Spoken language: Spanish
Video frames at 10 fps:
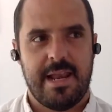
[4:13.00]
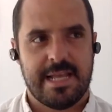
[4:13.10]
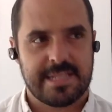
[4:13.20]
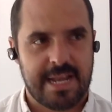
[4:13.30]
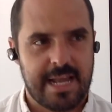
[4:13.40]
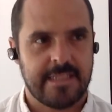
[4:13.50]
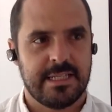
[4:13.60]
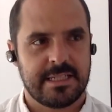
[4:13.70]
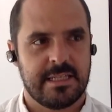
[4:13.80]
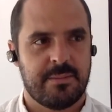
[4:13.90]
las
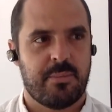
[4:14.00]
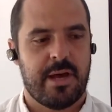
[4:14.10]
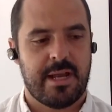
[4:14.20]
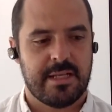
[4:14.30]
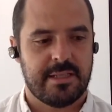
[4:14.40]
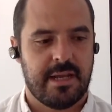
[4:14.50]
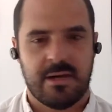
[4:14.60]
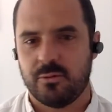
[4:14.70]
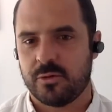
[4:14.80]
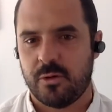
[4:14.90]
ganancias que se puedan hacer
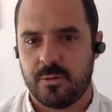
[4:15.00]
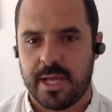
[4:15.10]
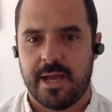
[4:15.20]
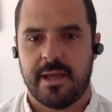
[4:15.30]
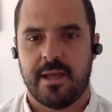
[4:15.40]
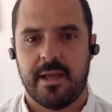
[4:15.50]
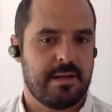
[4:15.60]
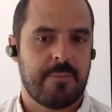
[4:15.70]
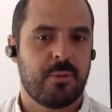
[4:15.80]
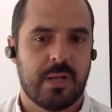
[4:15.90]
en un solo viaje
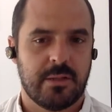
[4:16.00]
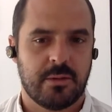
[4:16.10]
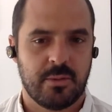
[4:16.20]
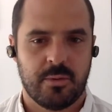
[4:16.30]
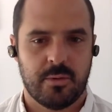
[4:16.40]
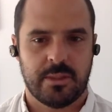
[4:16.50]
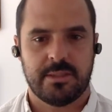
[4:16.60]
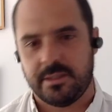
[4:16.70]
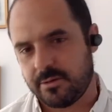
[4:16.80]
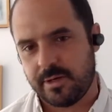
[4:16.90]
capturando
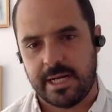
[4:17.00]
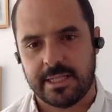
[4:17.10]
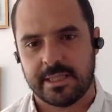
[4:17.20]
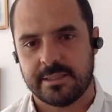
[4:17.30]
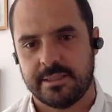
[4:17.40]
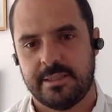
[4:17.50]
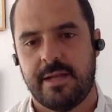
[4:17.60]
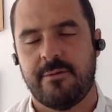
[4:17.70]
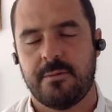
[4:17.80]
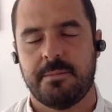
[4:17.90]
tiburones y con aletas es
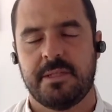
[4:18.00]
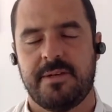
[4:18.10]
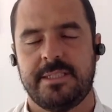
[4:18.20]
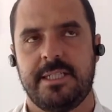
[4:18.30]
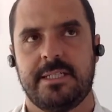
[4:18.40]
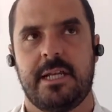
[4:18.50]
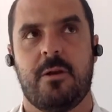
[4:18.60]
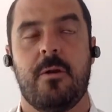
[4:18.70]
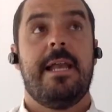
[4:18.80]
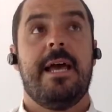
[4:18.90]
la forma más fácil de
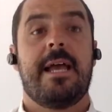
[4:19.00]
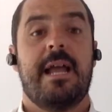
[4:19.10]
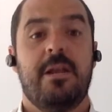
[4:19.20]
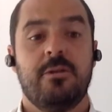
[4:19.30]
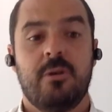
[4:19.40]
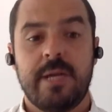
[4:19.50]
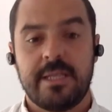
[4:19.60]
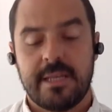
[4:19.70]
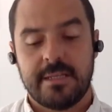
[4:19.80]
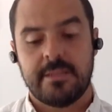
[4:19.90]
hacerlo. En la década de los
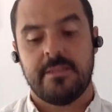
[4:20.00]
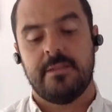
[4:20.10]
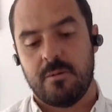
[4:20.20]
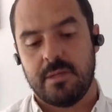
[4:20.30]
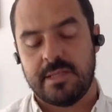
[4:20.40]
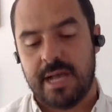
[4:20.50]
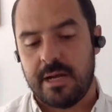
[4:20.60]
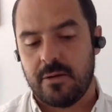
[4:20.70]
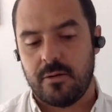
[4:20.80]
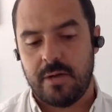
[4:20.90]
90
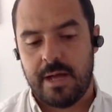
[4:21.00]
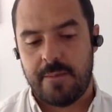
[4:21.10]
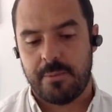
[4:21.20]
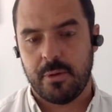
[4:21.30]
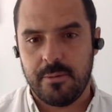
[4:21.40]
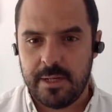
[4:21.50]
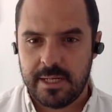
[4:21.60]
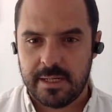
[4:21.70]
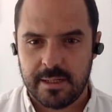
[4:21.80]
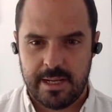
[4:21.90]
comenzaron a
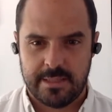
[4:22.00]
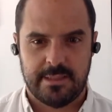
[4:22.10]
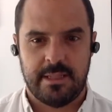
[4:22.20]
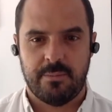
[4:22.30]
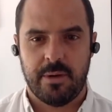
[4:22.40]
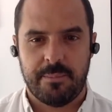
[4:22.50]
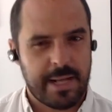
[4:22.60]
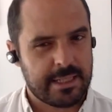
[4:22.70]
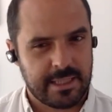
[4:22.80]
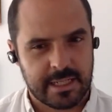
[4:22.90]
prohibir ese tipo de
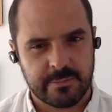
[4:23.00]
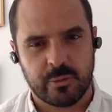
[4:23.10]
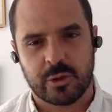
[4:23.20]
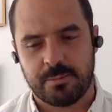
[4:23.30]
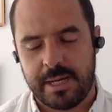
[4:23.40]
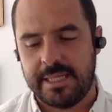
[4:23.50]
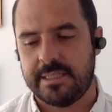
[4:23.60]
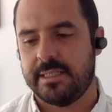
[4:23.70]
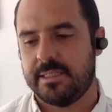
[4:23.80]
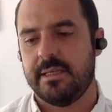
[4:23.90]
prácticas, muchos
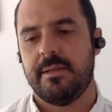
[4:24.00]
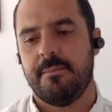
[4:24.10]
países